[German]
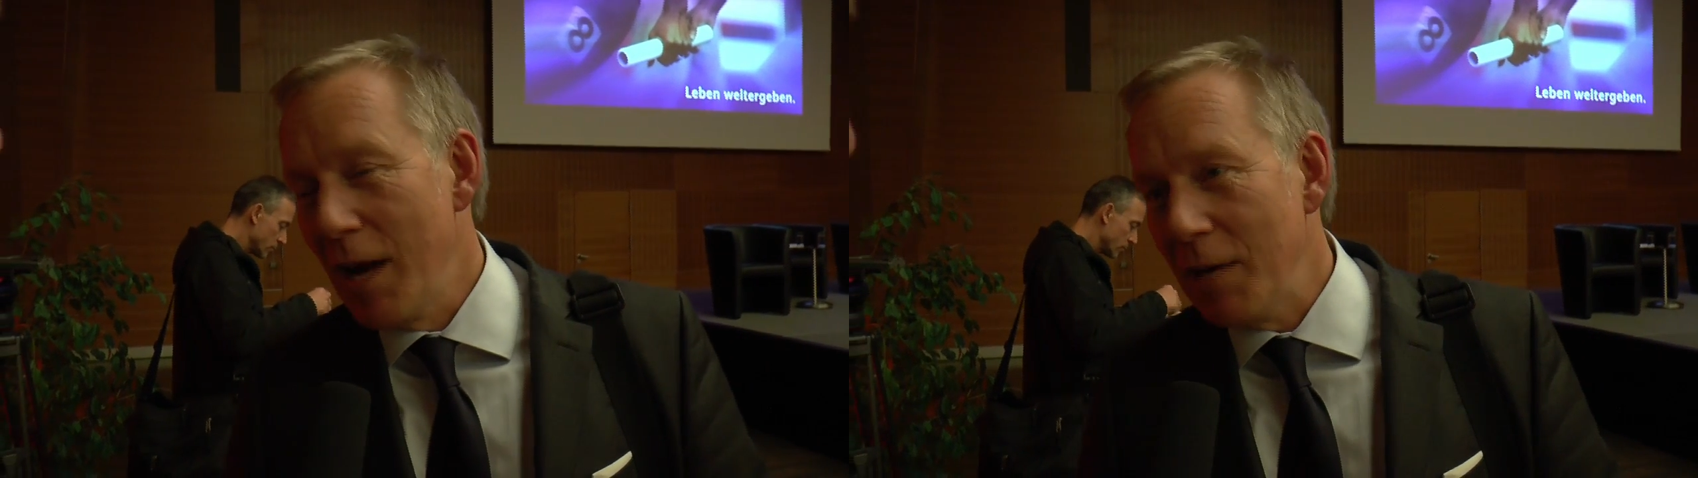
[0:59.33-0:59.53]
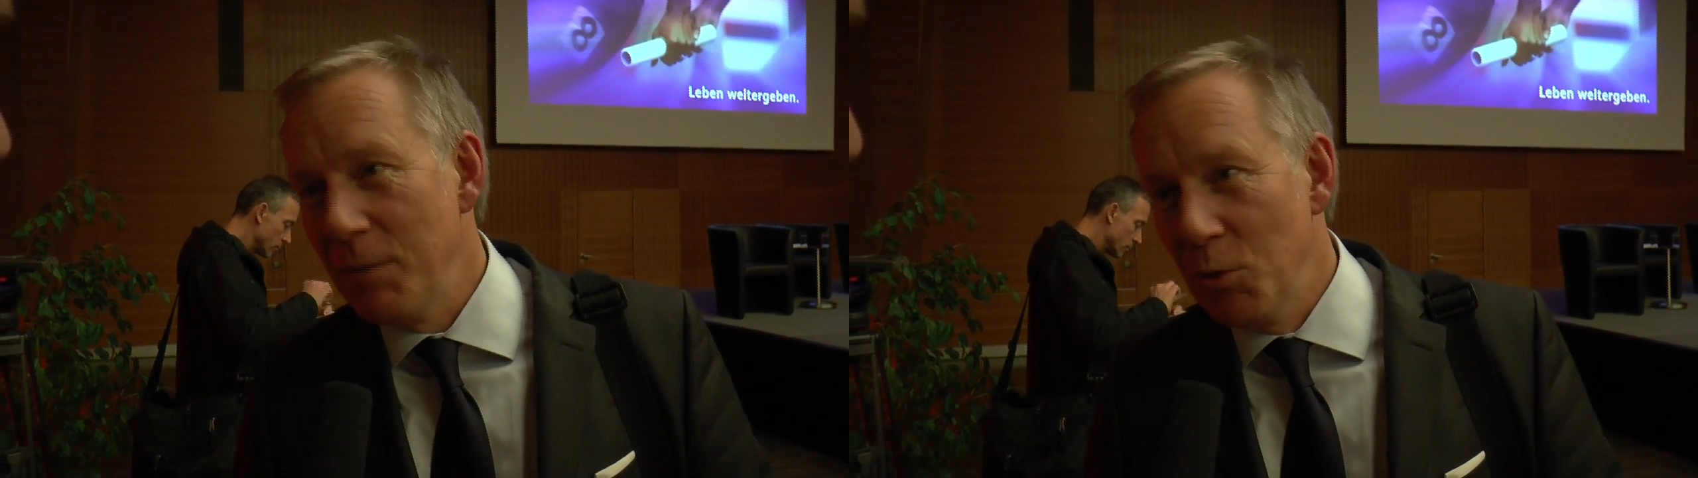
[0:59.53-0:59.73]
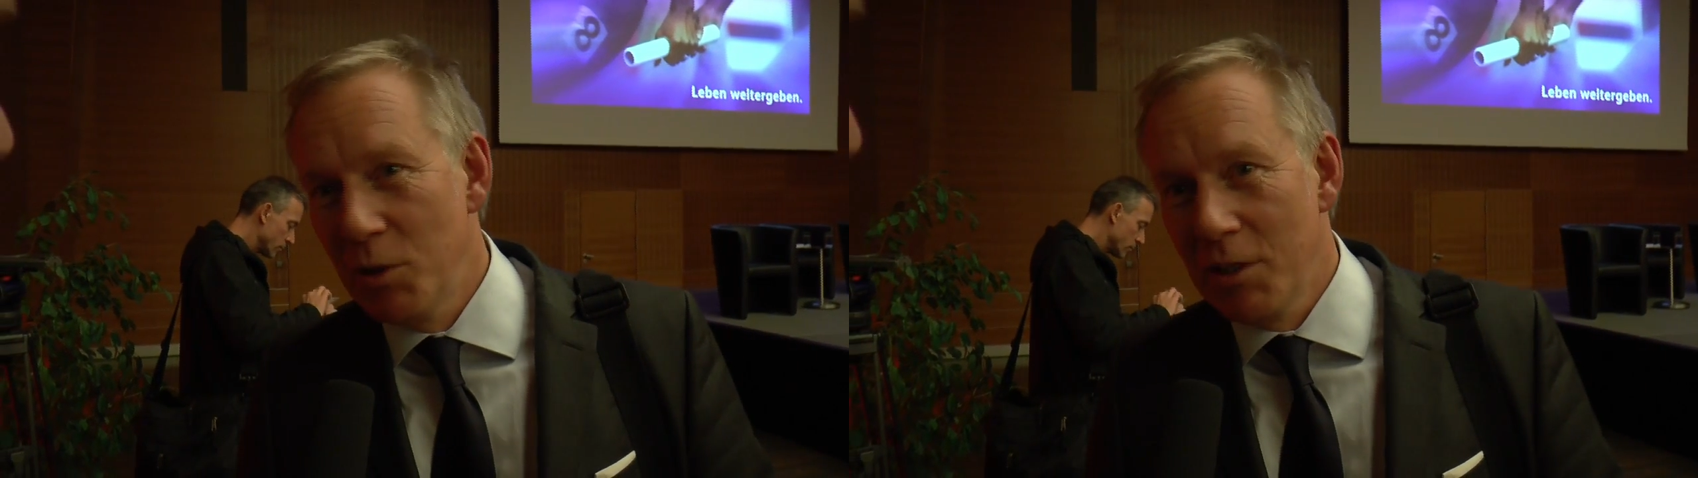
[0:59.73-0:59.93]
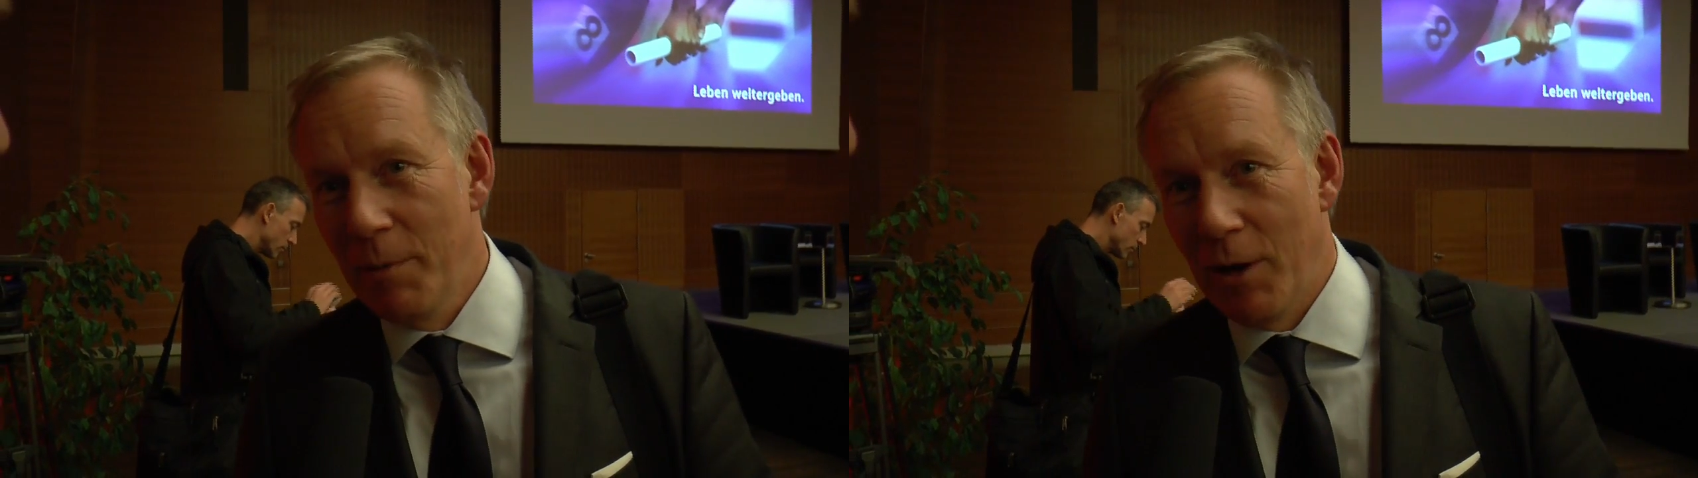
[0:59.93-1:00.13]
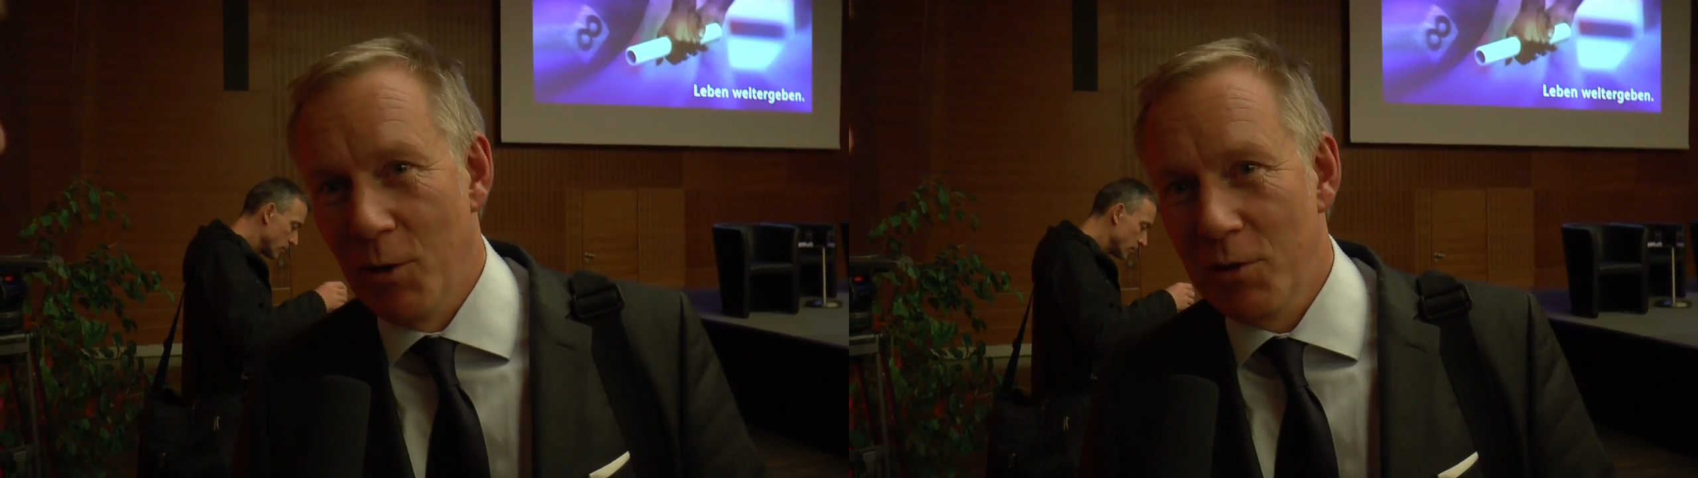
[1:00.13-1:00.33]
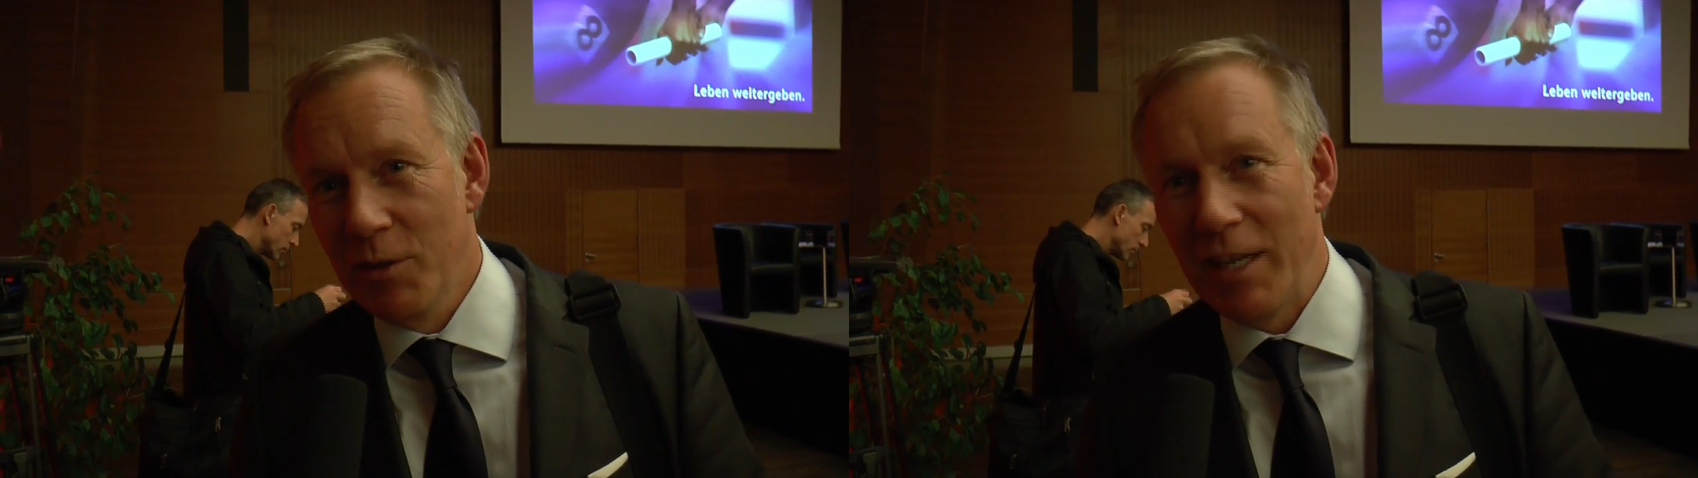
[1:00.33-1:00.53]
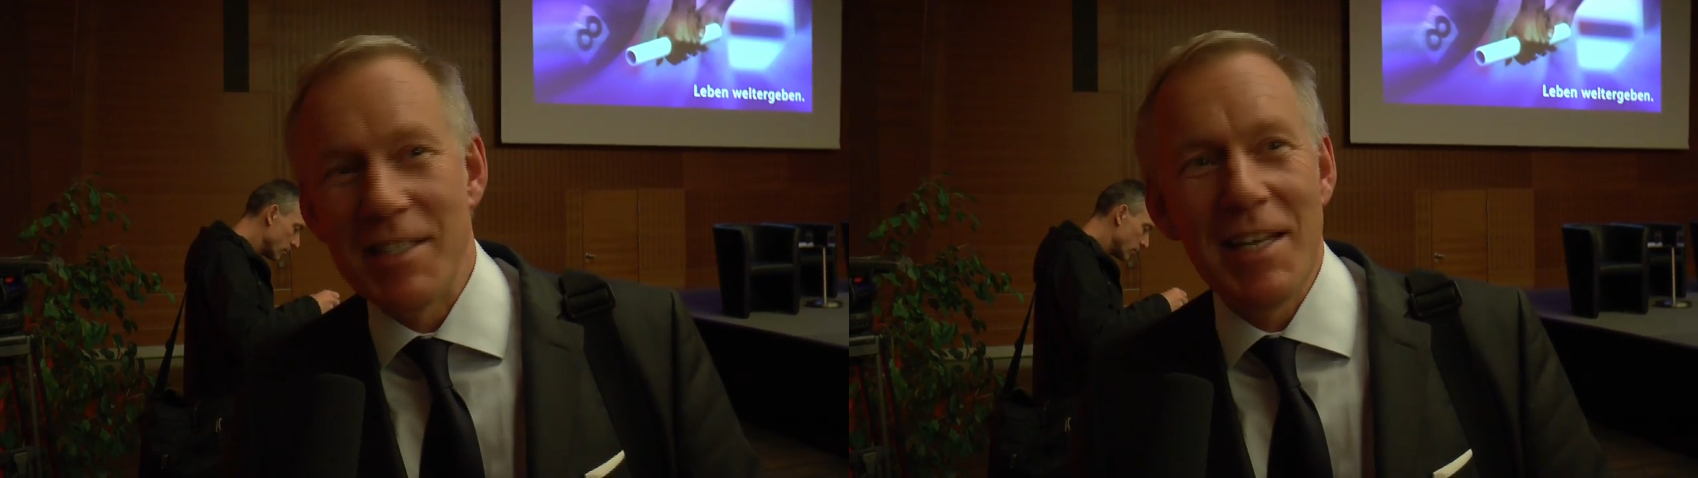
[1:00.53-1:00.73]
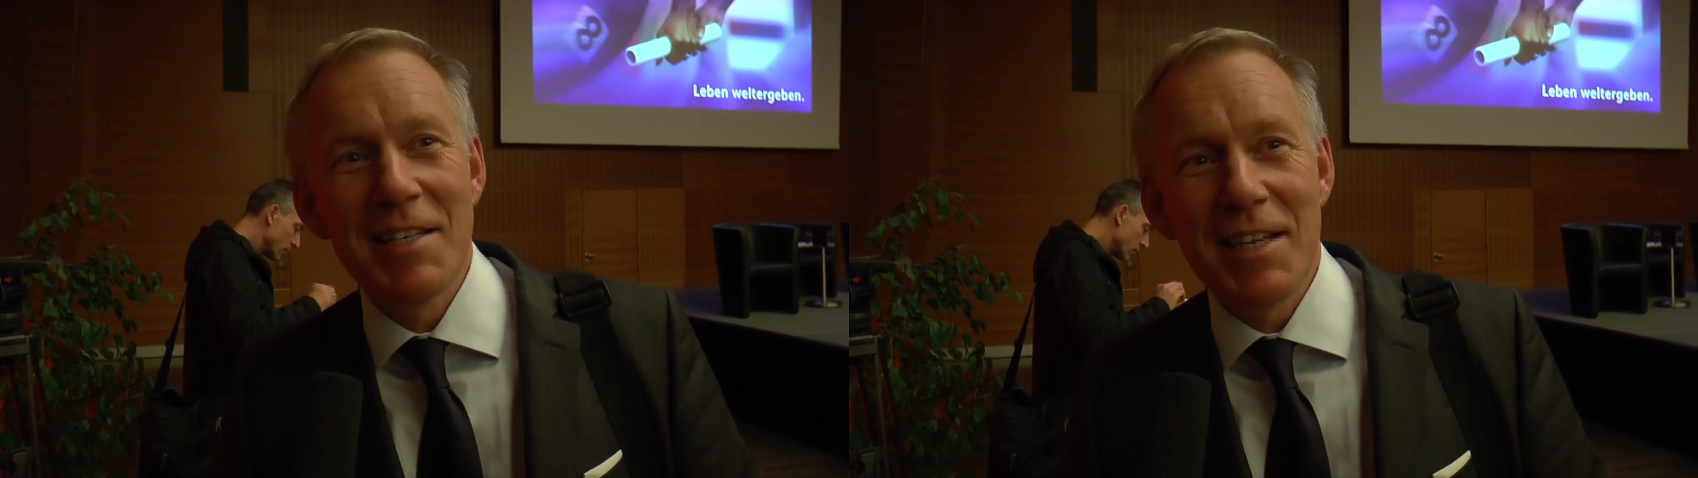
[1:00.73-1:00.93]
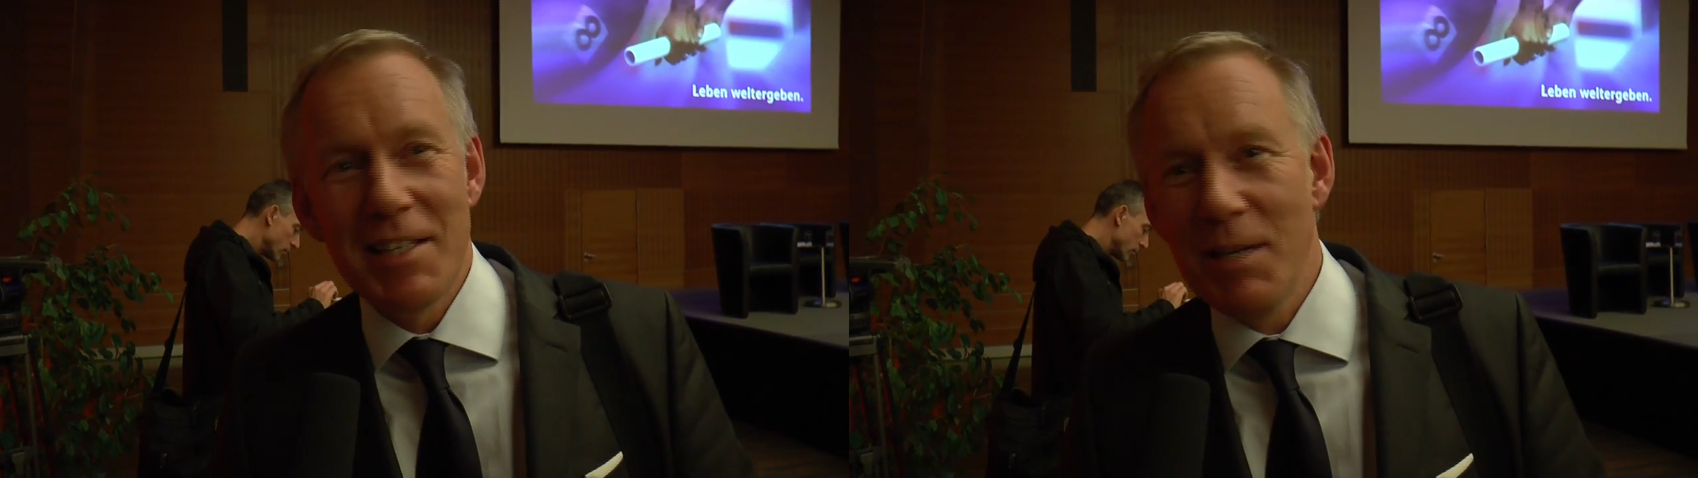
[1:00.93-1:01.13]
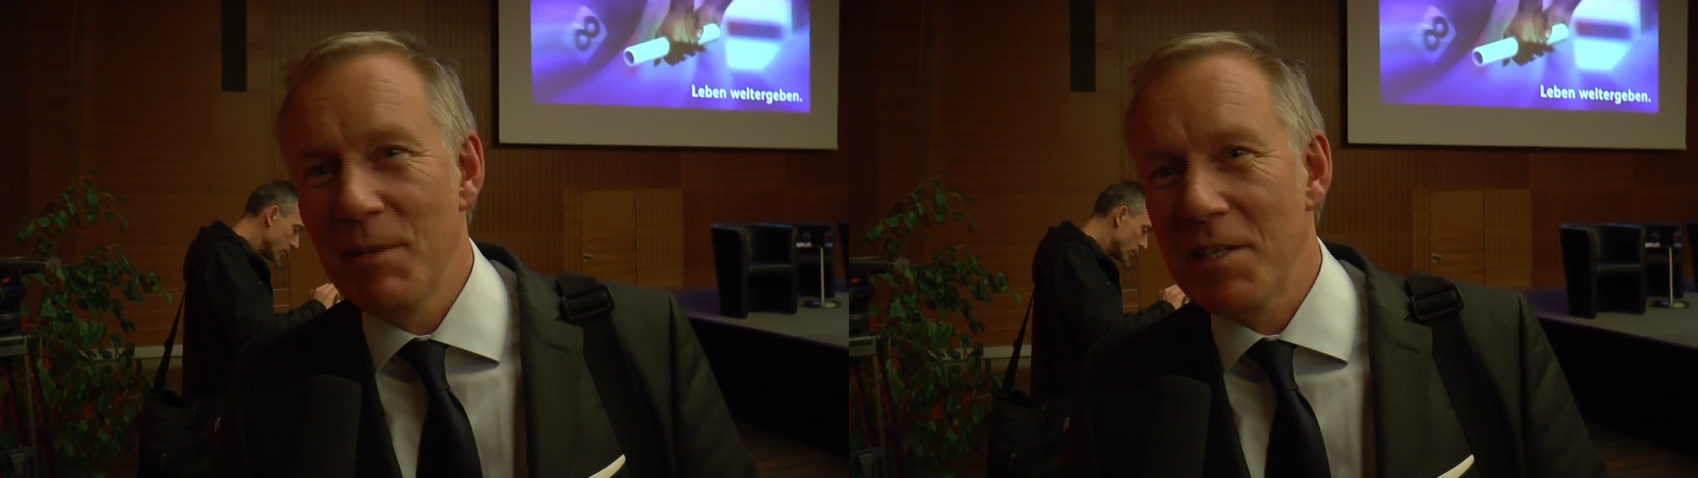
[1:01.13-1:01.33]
und acht Minuten gebraucht und erzähle seitdem,